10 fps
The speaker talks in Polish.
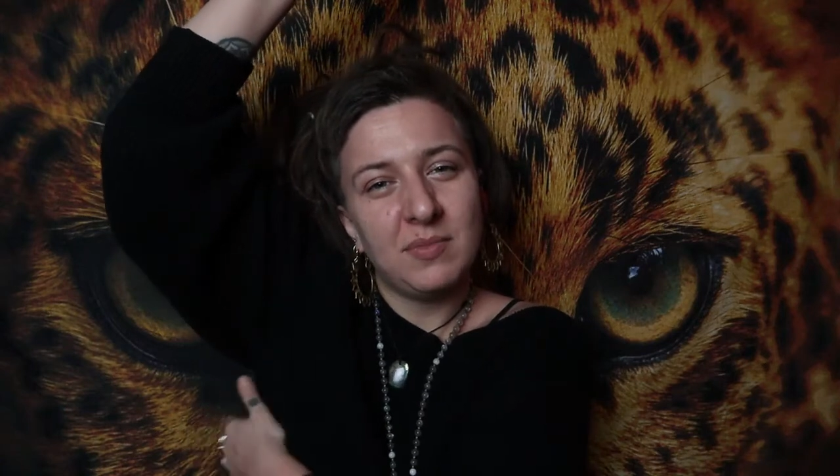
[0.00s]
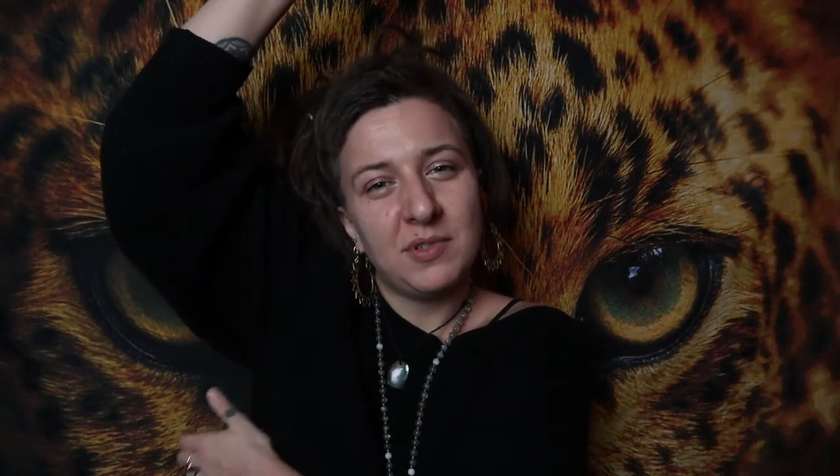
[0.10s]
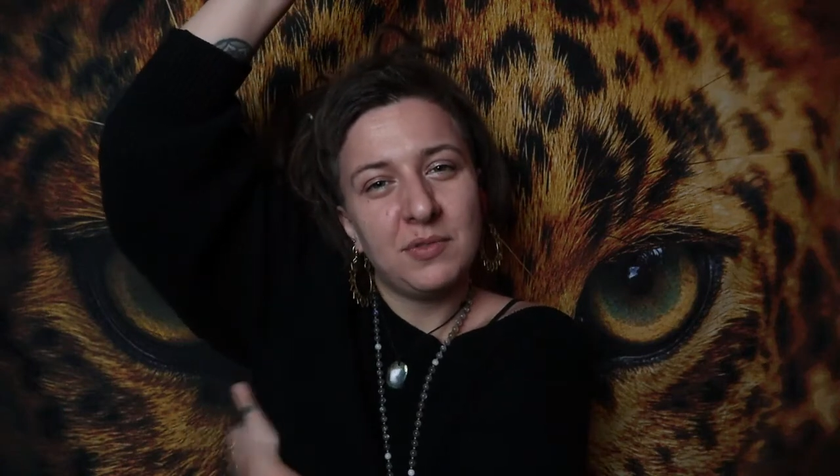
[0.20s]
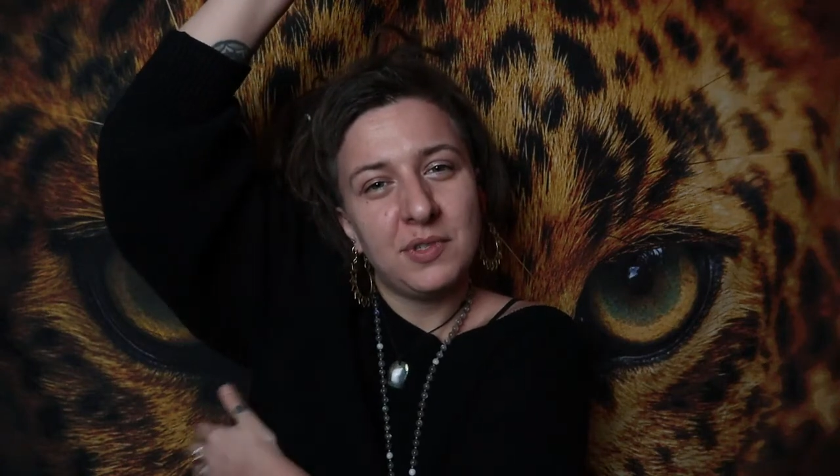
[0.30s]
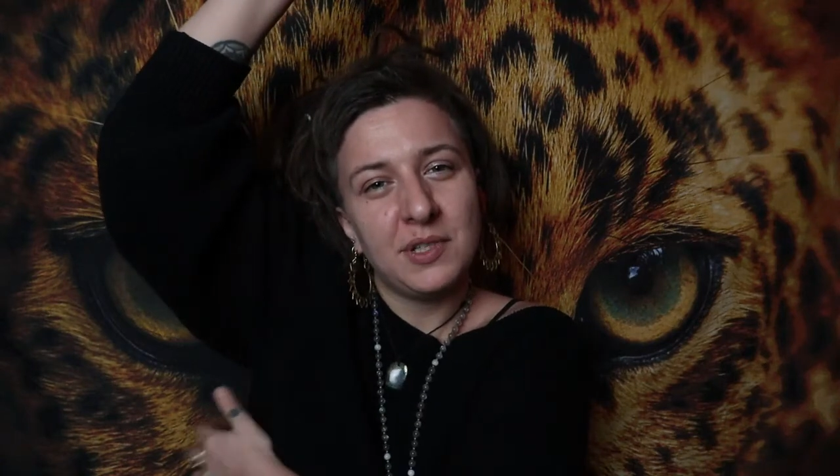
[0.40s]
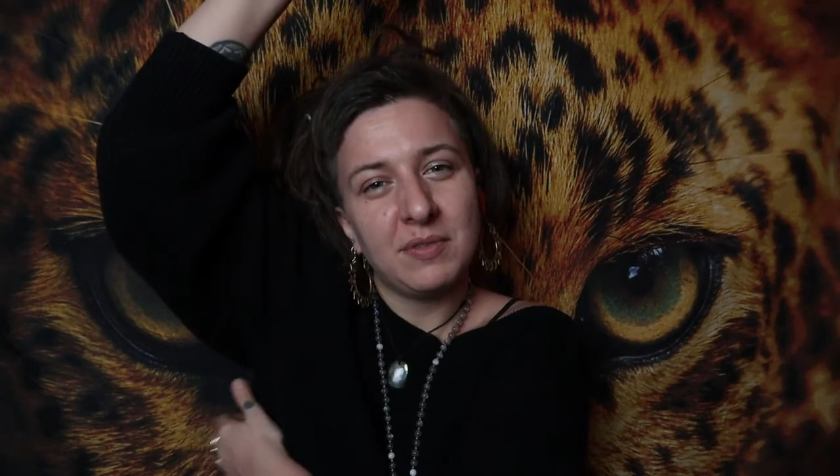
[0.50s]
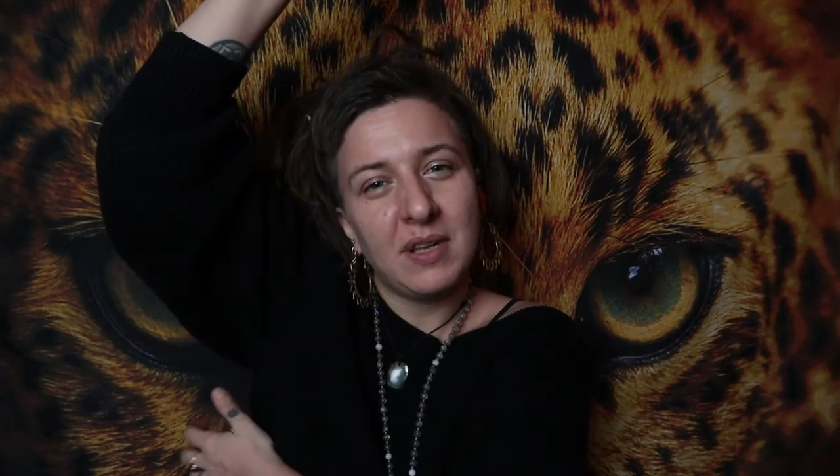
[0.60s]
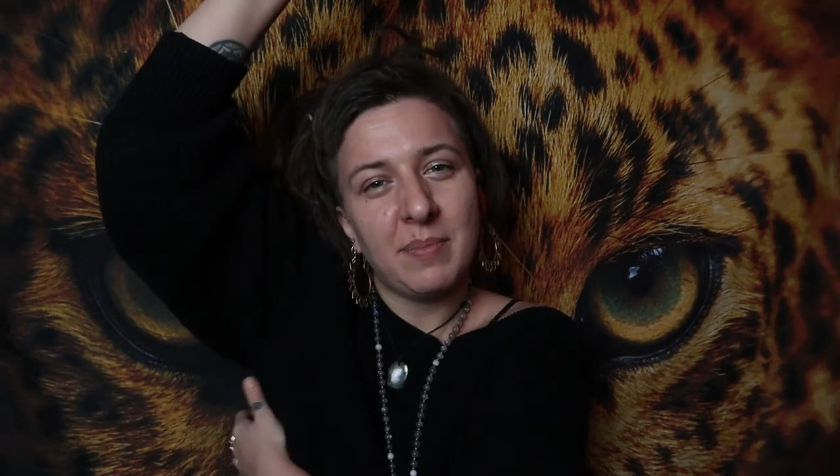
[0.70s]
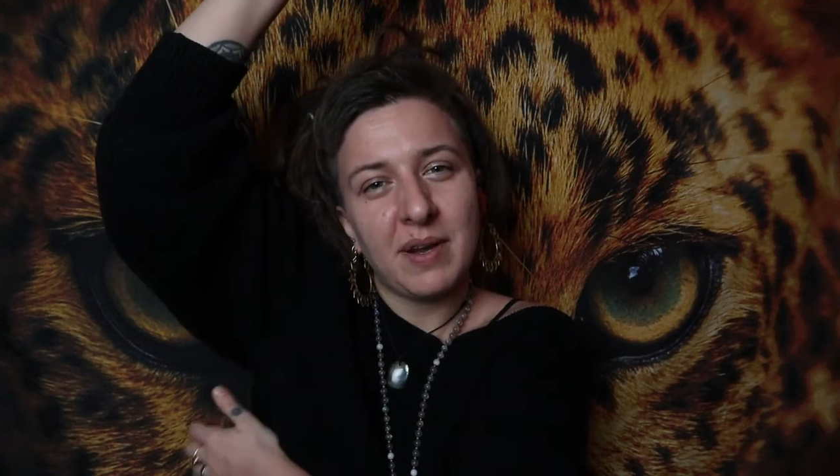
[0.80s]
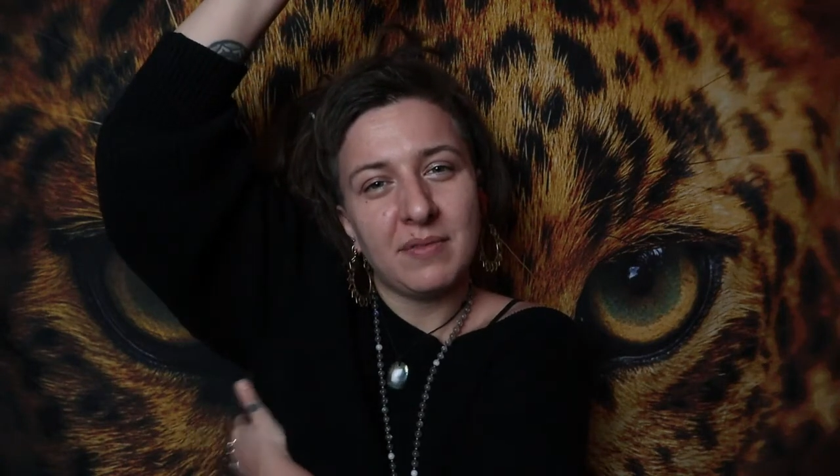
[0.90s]
by czuć się
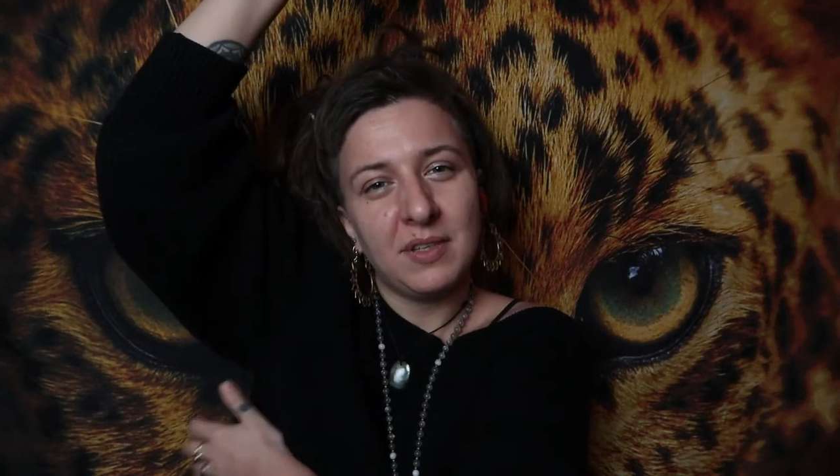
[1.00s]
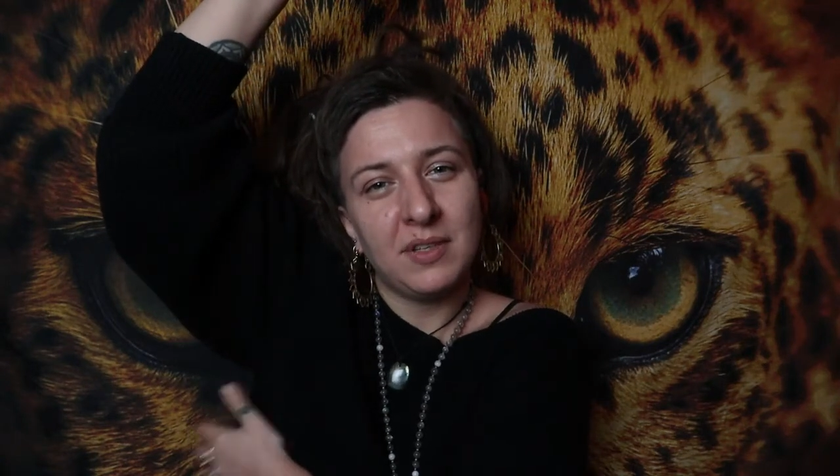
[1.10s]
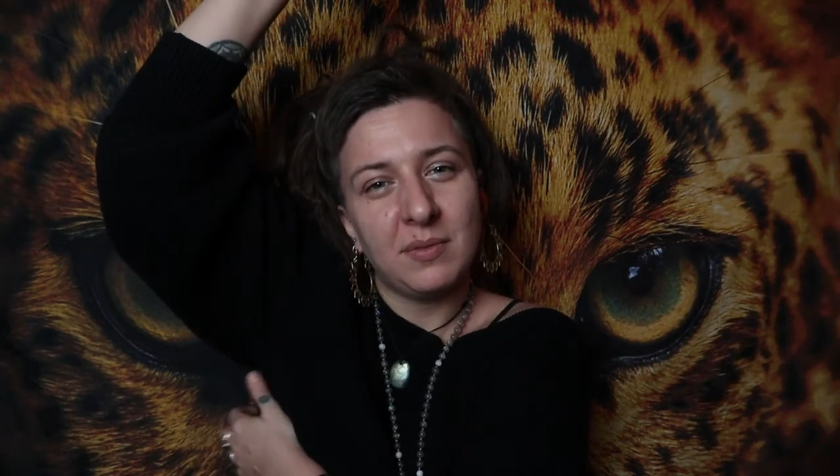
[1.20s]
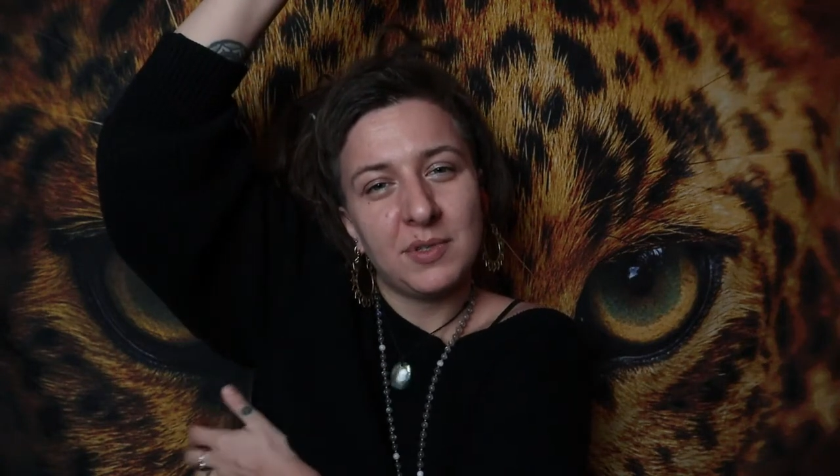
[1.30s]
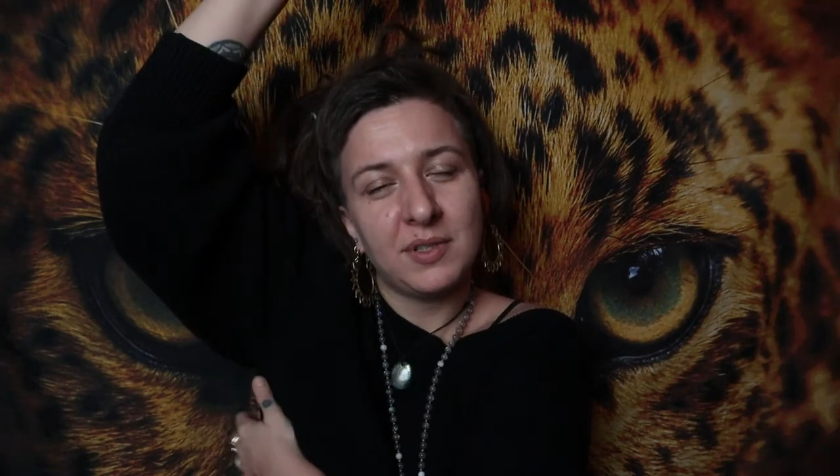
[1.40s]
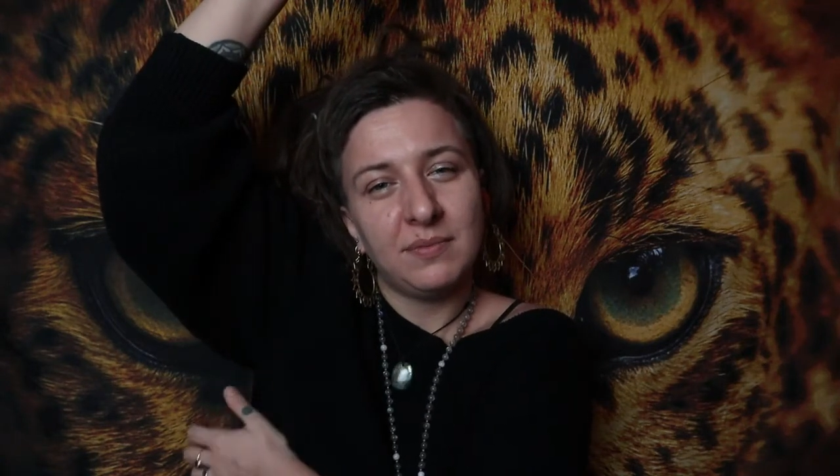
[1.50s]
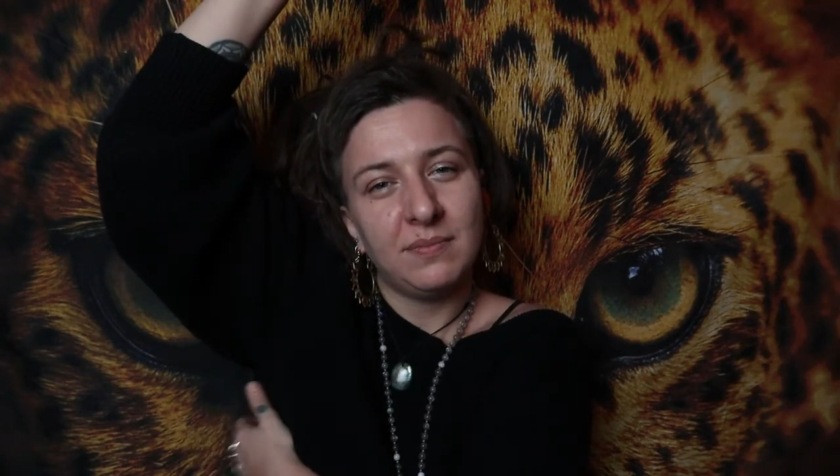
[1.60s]
naprawdę dobrze.